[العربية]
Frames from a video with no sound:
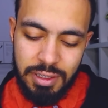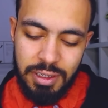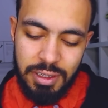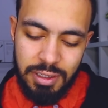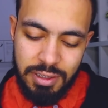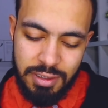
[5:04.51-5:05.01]
ان
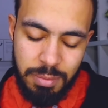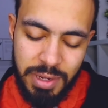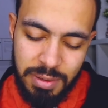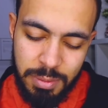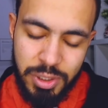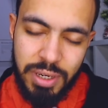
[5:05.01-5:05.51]
ان زي ما
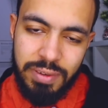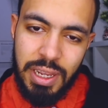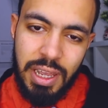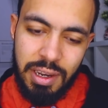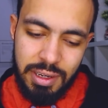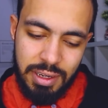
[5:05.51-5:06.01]
الامام
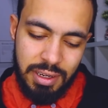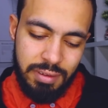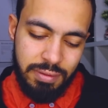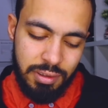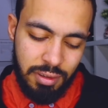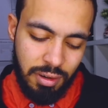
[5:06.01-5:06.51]
الشافعي قال
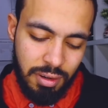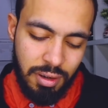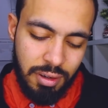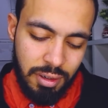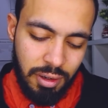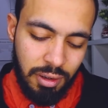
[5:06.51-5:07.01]
يعني في
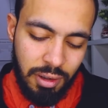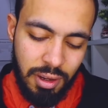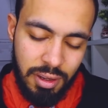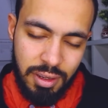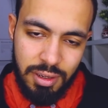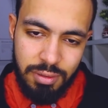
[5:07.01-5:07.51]
طريقك الى
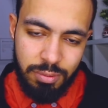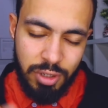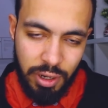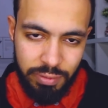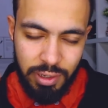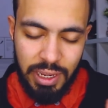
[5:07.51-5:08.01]
الله
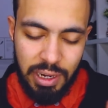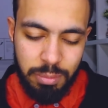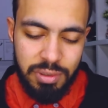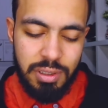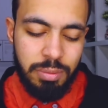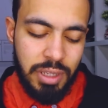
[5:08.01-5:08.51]
مش عارف الكلام
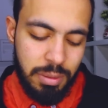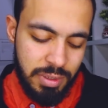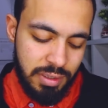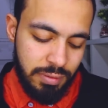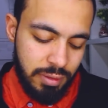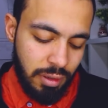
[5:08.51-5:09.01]
بالظبط يعني
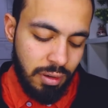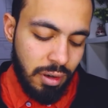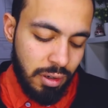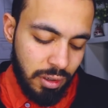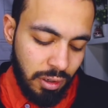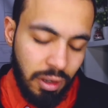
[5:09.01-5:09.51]
بس في
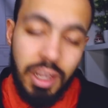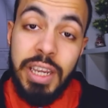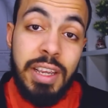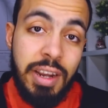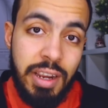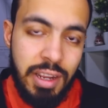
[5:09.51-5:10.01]
طريقك الى الله
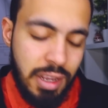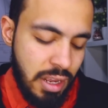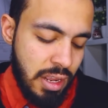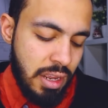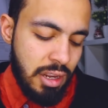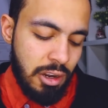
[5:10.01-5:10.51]
اجري
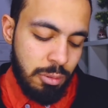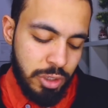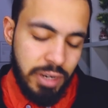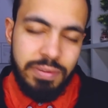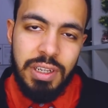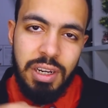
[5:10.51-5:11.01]
لو
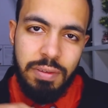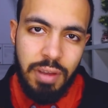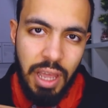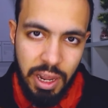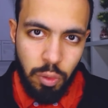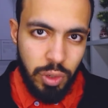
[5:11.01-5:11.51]
مش عارف تجري
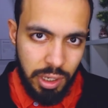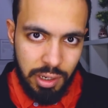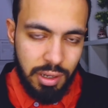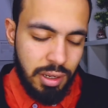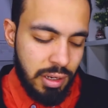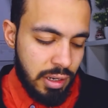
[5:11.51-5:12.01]
فهرول
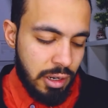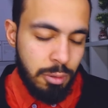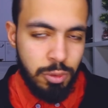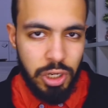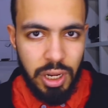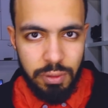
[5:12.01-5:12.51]
لو
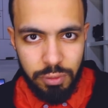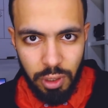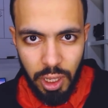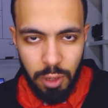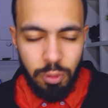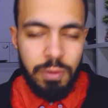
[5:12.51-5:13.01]
مش عارف
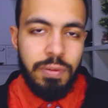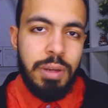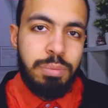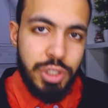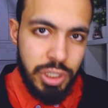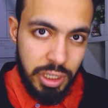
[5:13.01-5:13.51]
تهرول
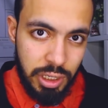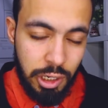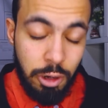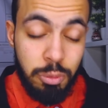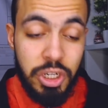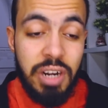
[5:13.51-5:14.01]
فامشي
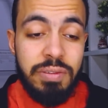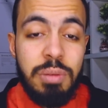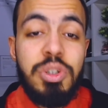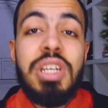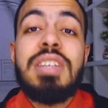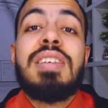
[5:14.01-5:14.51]
لو مش عارف
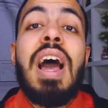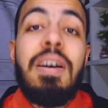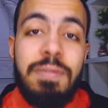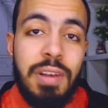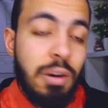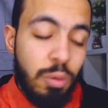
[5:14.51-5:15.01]
تمشي
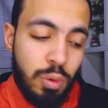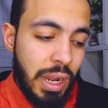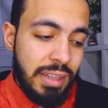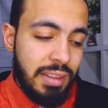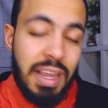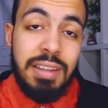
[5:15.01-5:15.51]
اسحف لو
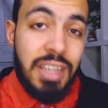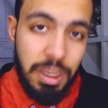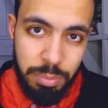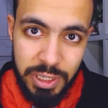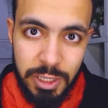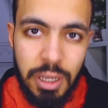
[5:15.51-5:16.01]
حتى
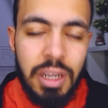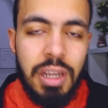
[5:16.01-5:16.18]
هتحبي